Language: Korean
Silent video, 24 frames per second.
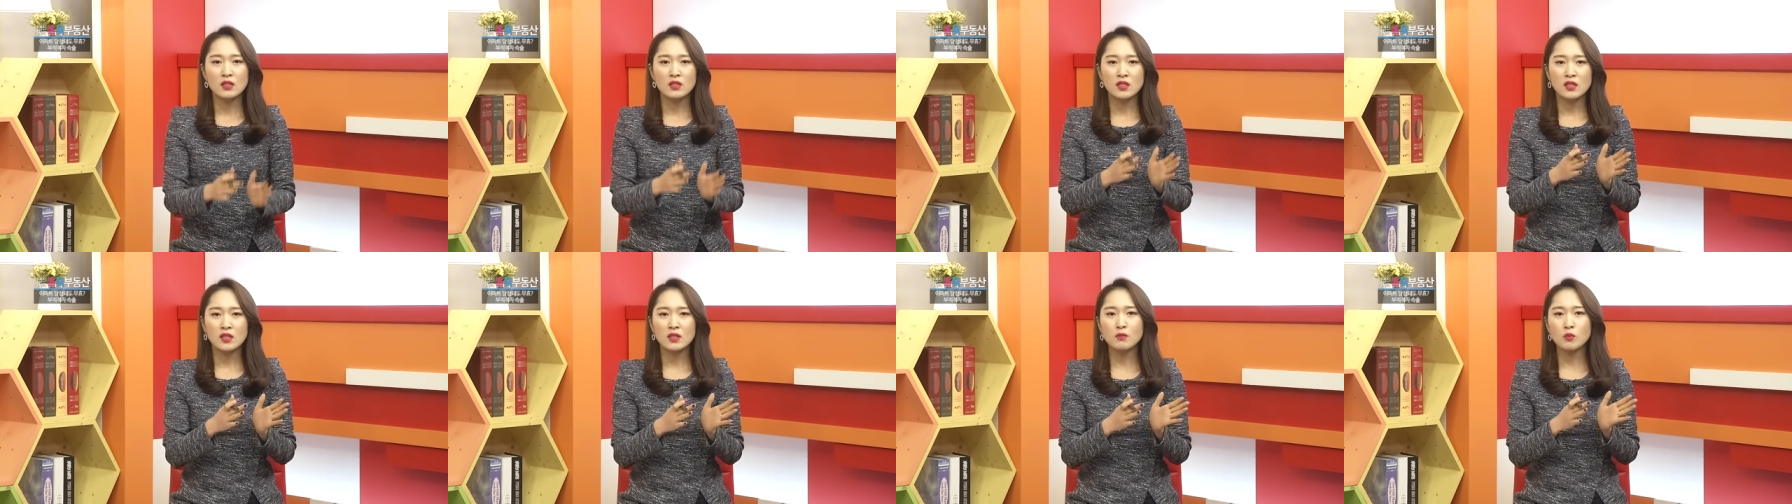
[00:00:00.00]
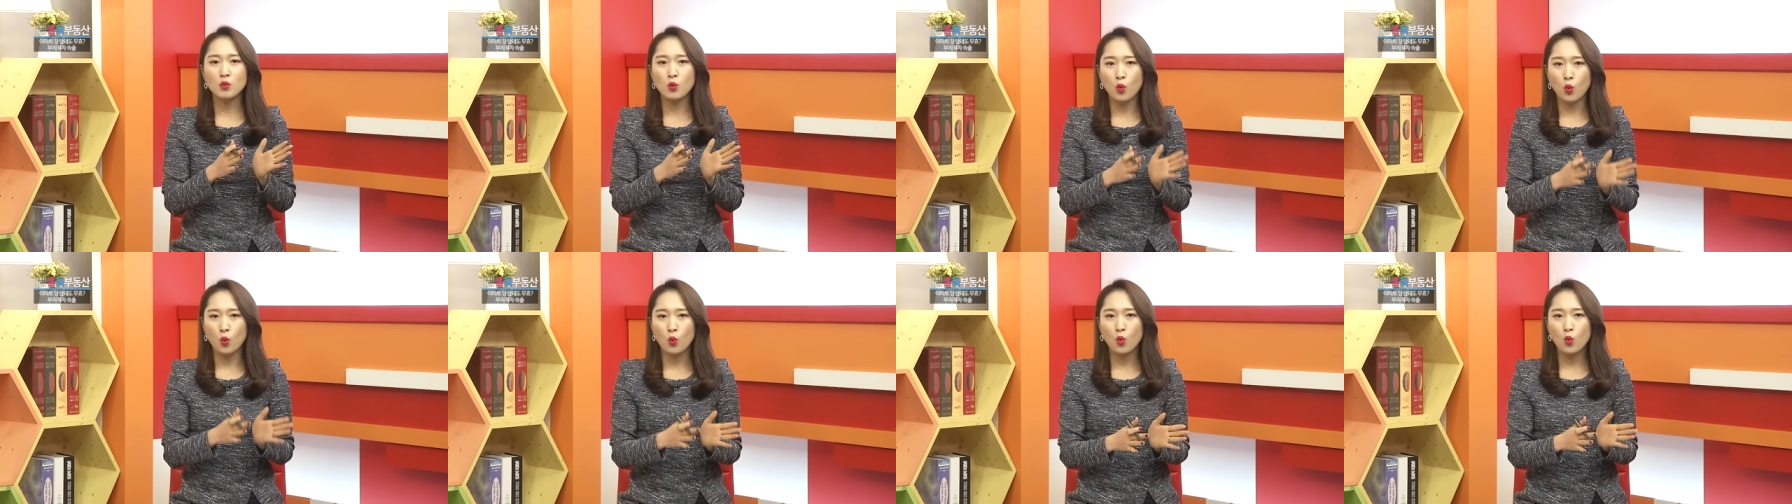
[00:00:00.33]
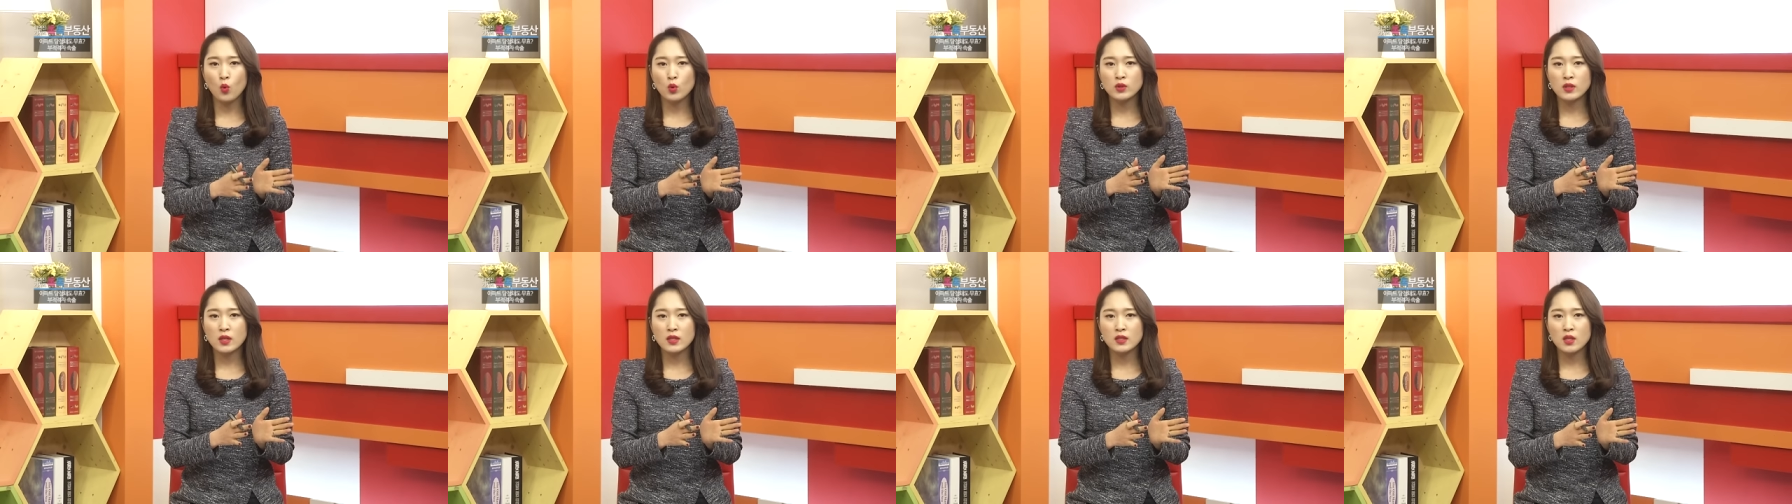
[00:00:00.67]
지금
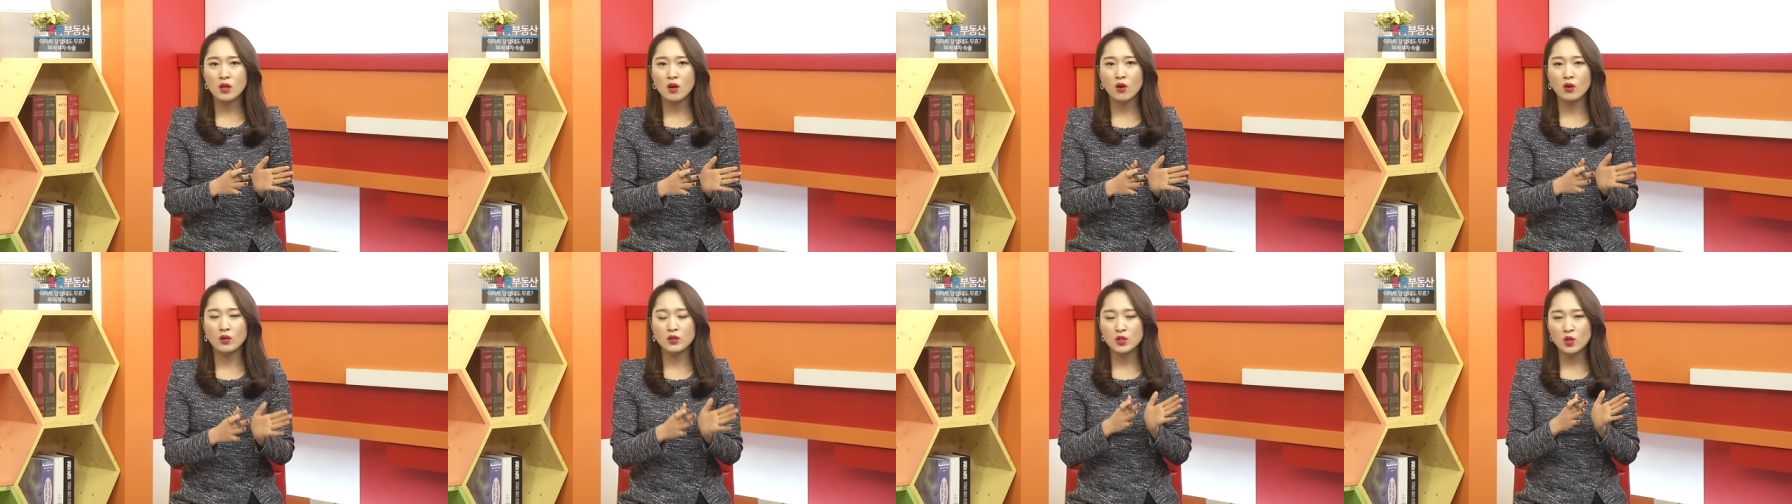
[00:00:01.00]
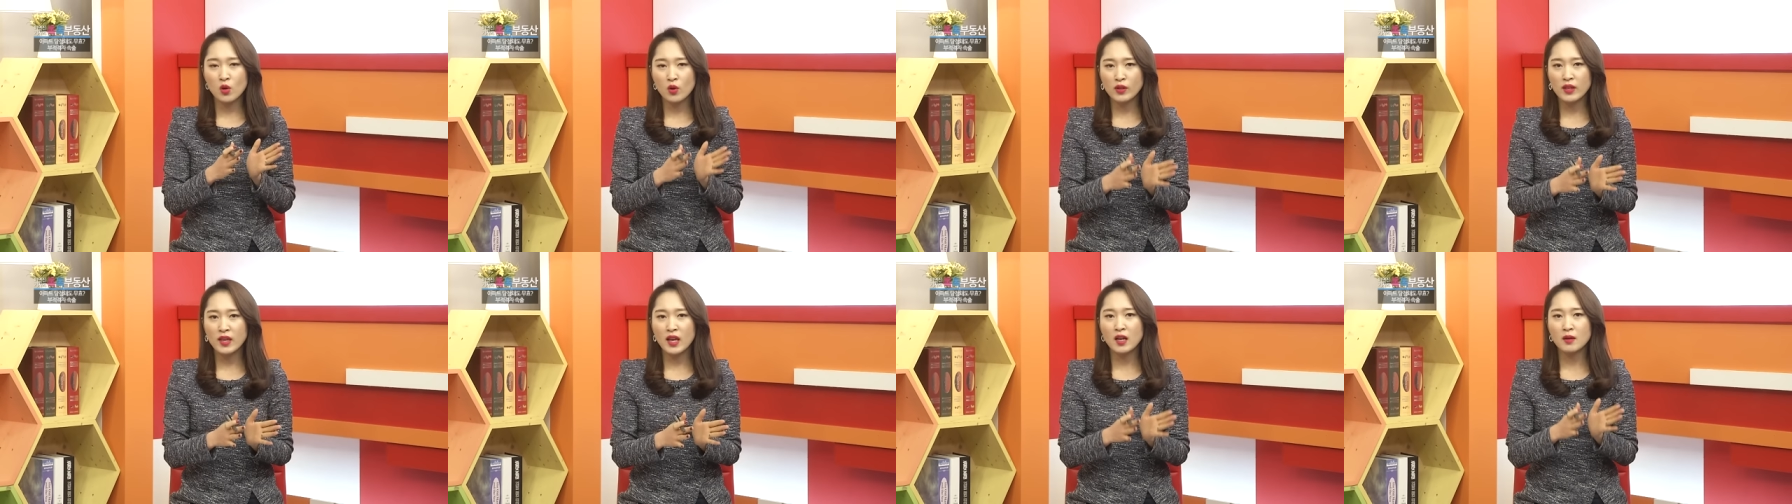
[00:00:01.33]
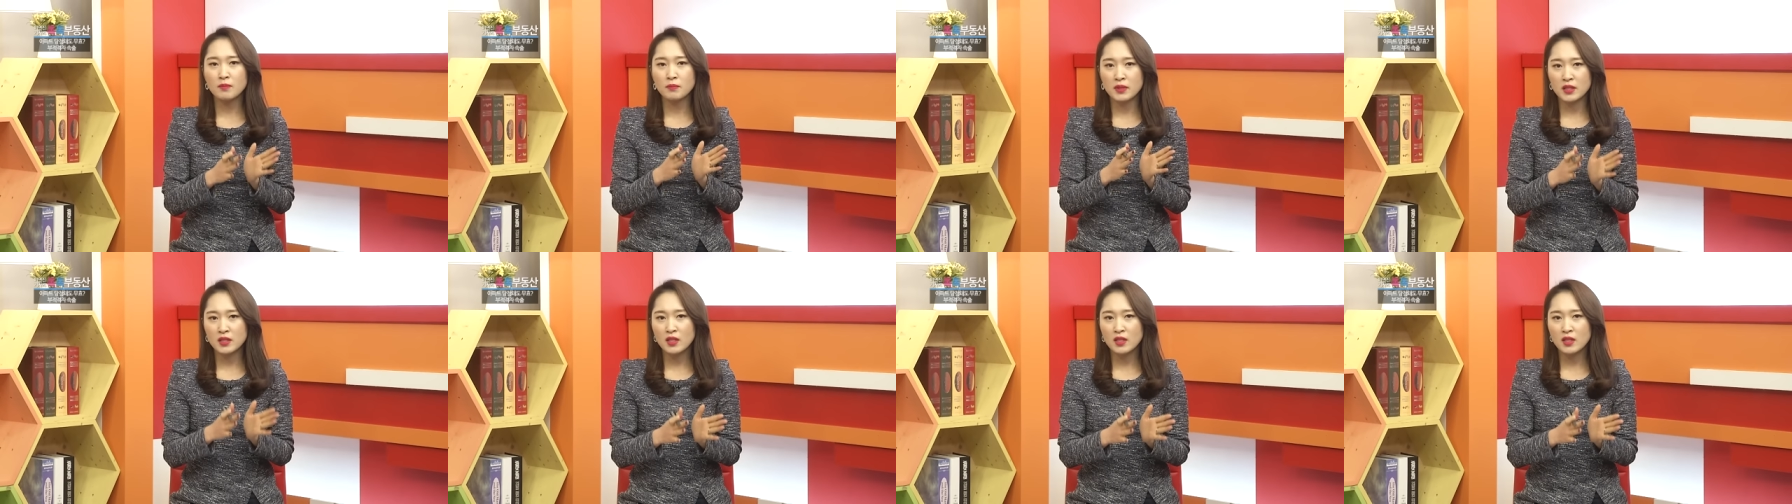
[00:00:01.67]
곳곳에서 청약